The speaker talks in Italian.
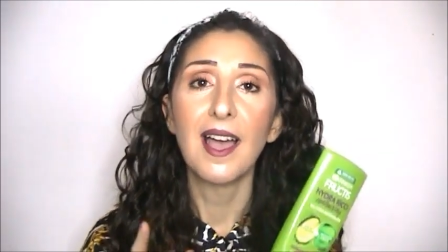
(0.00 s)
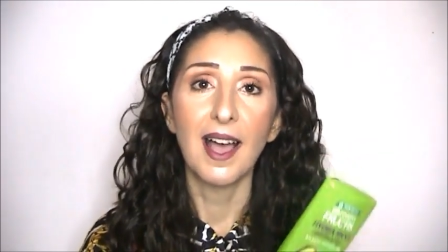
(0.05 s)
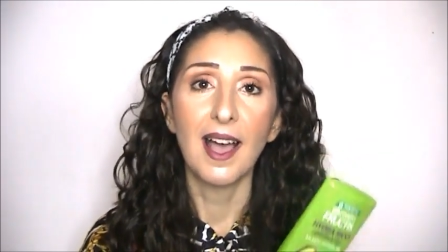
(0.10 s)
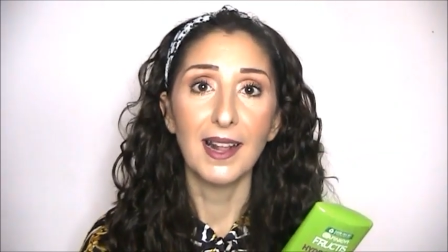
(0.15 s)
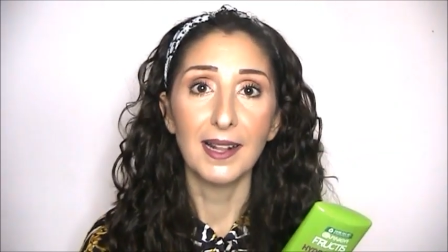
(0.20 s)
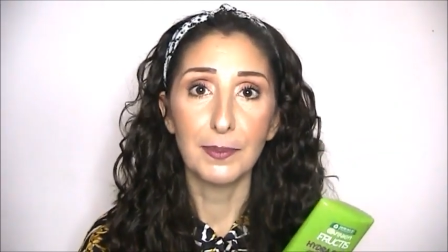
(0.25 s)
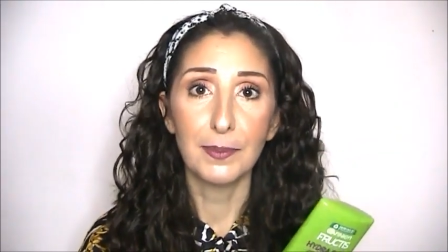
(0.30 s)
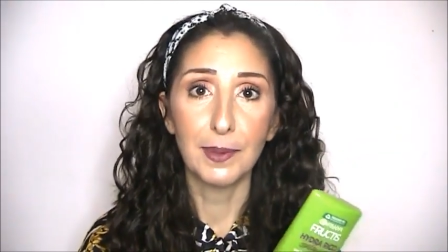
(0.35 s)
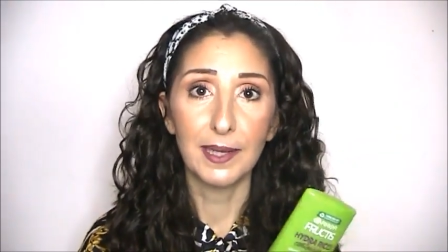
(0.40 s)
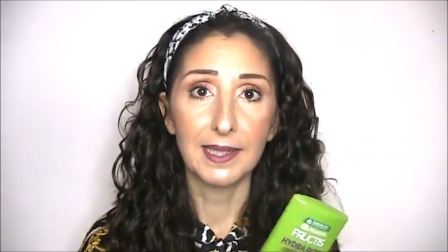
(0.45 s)

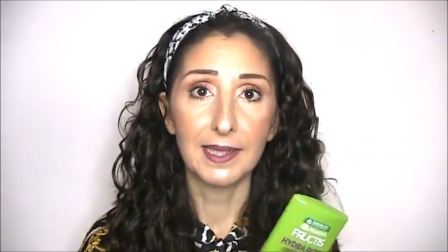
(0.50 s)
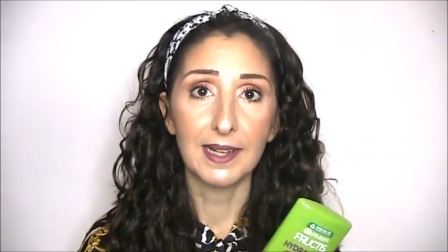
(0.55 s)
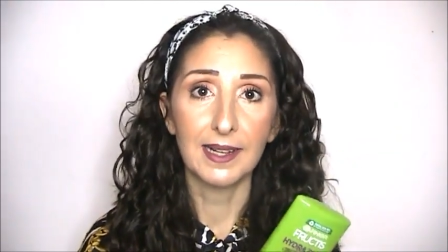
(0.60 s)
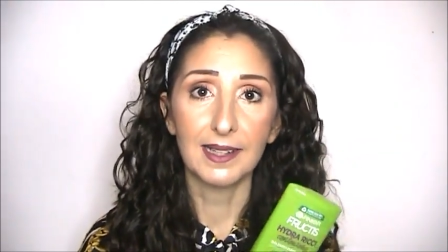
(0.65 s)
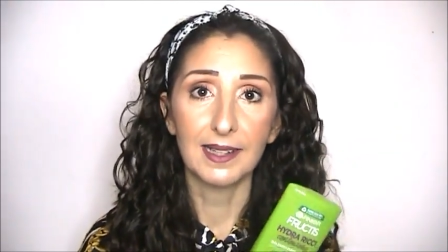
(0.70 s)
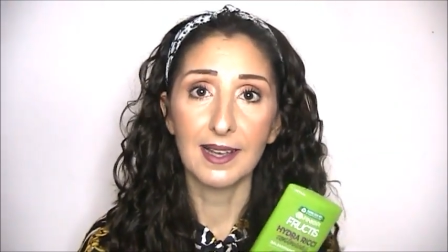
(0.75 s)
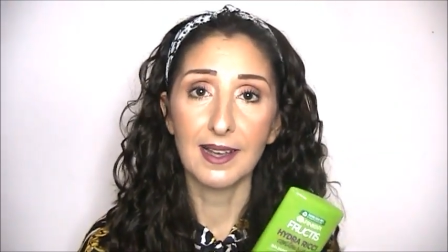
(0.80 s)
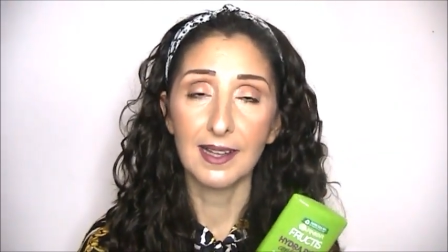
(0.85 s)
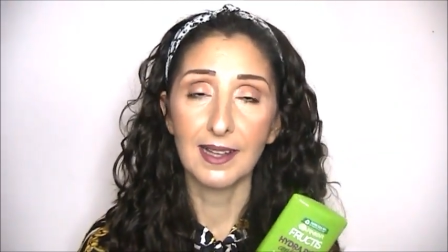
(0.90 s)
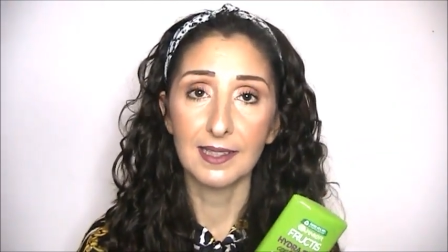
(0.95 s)
alla
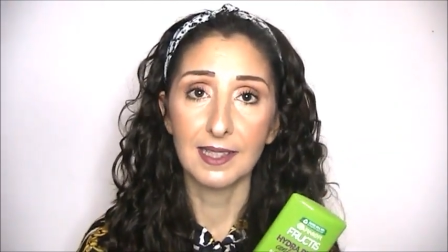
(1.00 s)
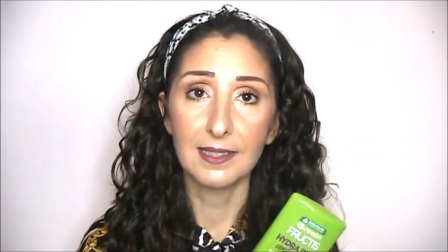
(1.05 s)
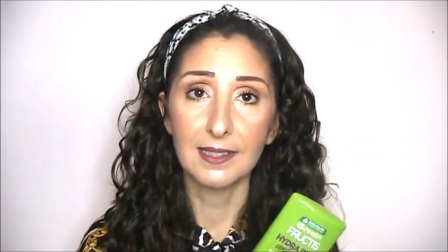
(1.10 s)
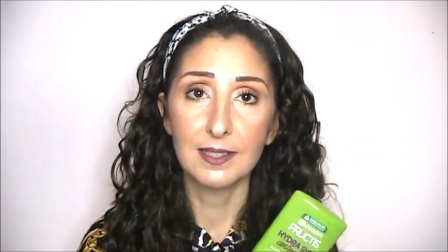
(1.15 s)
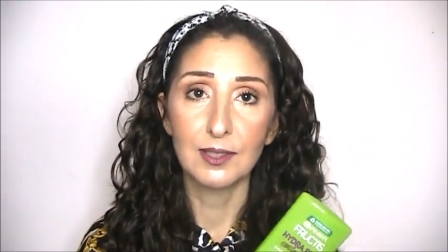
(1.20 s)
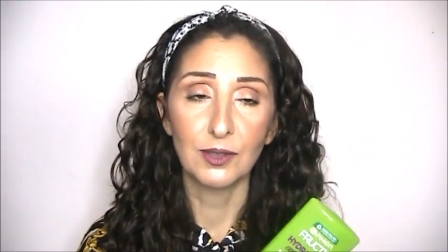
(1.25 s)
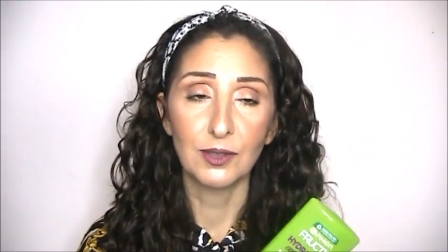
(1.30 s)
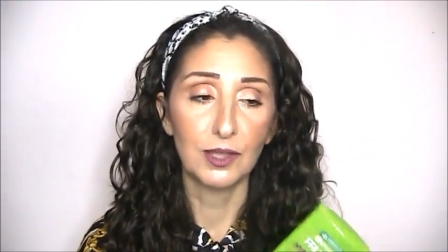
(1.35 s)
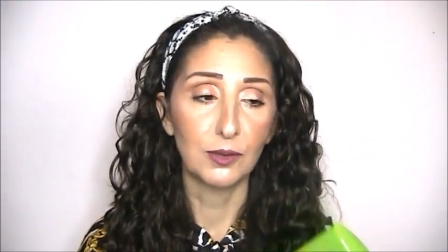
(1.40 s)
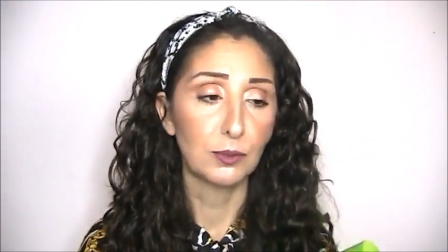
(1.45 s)
banana ad
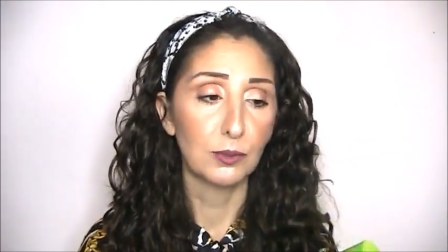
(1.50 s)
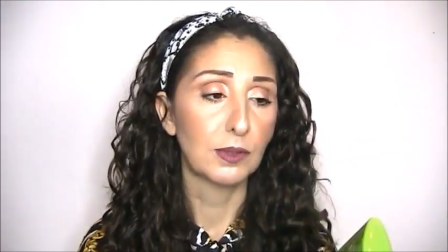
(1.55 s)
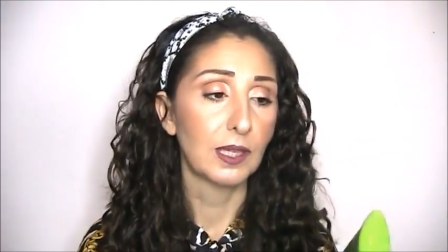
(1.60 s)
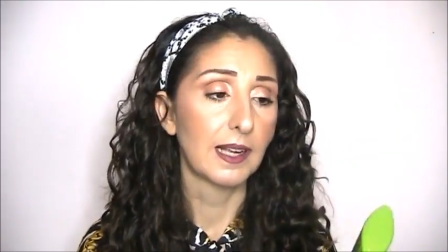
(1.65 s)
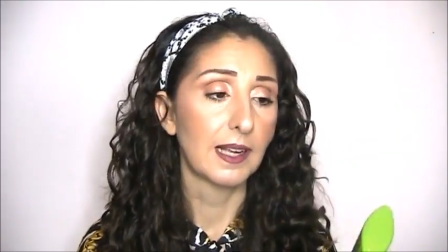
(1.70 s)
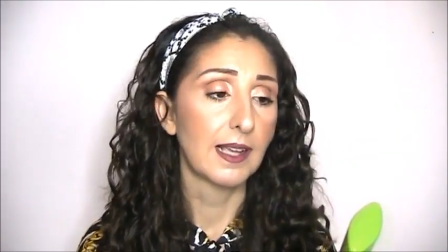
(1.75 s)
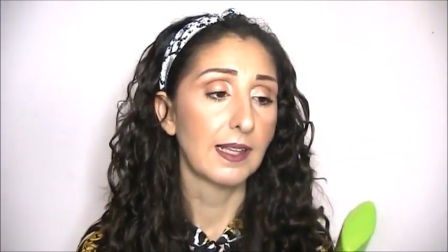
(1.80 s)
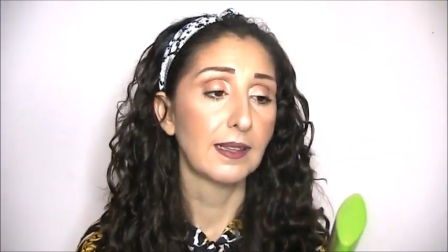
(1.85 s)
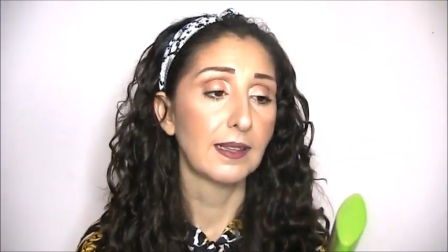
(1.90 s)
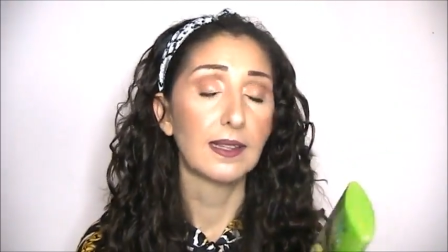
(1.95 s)
azione
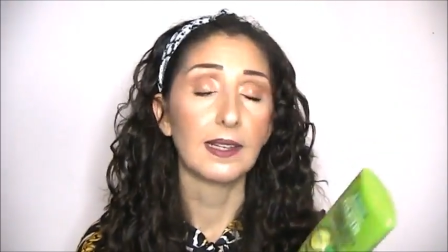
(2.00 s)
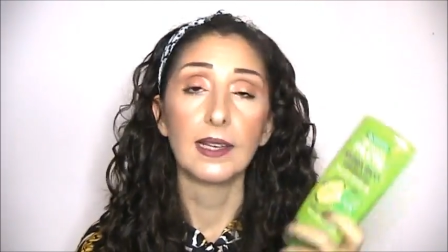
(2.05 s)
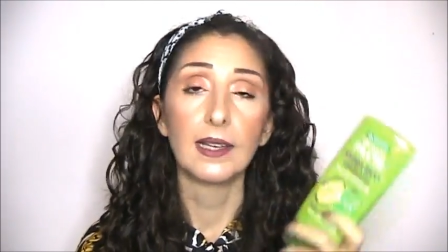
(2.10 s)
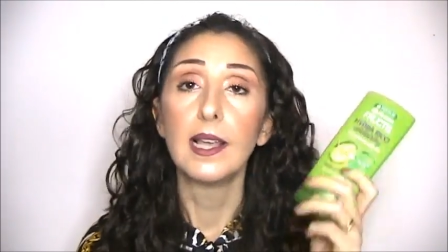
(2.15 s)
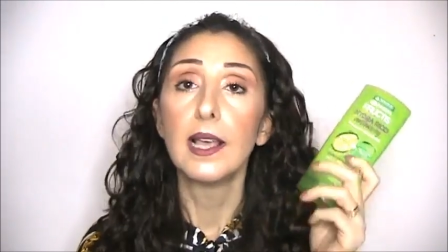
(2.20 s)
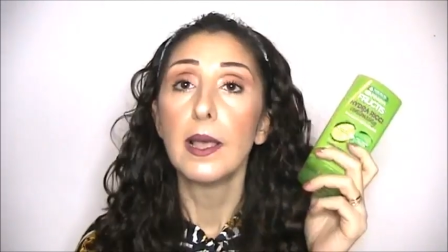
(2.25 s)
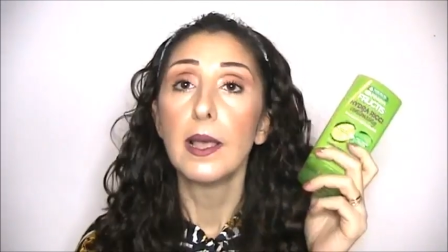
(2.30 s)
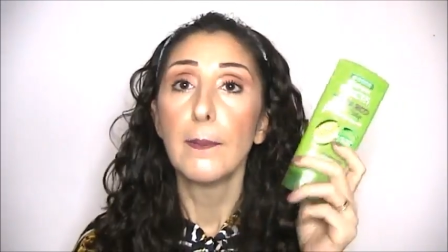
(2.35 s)
nutriente